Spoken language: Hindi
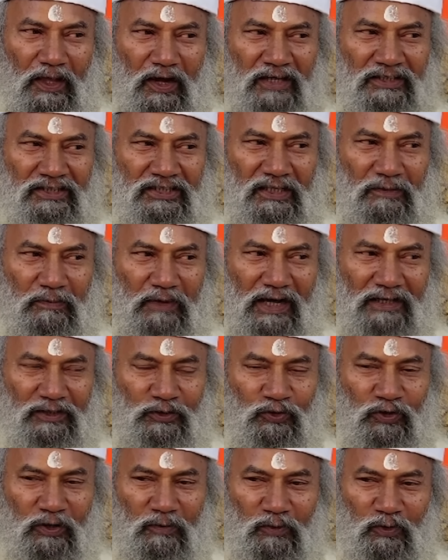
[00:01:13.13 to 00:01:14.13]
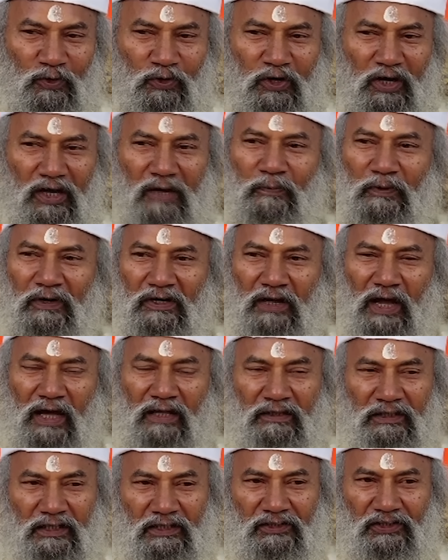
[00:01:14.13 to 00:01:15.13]
अच्छी बात को हम लोग कल पर
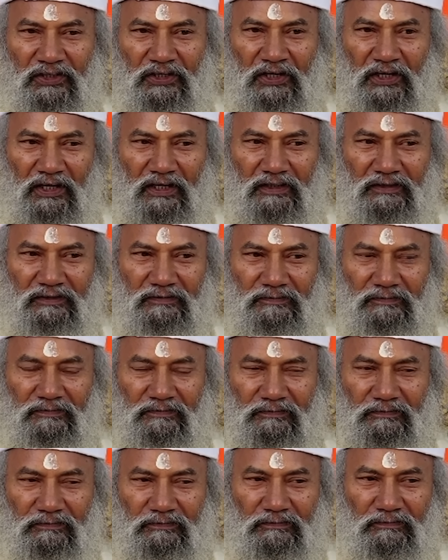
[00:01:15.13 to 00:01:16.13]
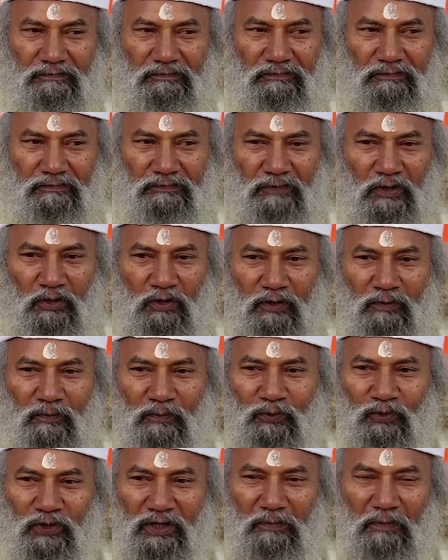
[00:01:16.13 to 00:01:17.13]
टाल देते हैं
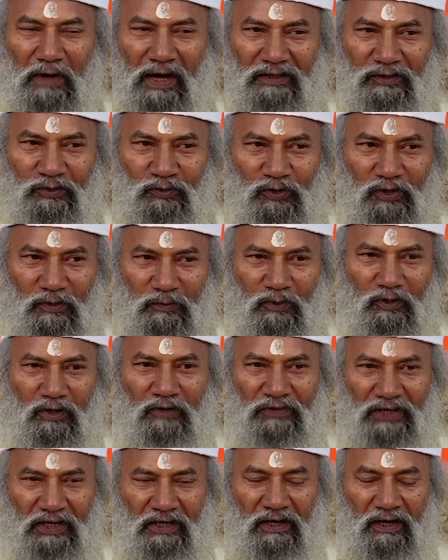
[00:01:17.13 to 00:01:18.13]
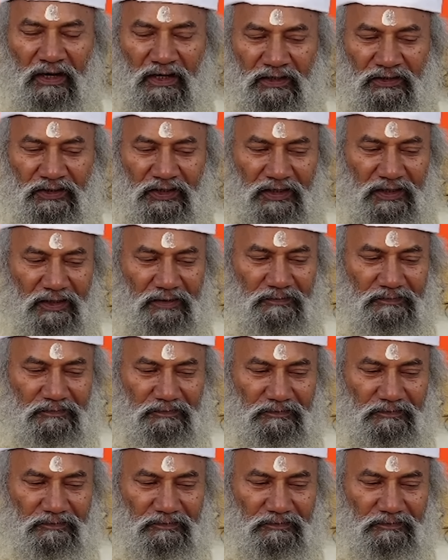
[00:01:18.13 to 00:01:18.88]
बुरी बात को हम लोग अभी कर लेते हैं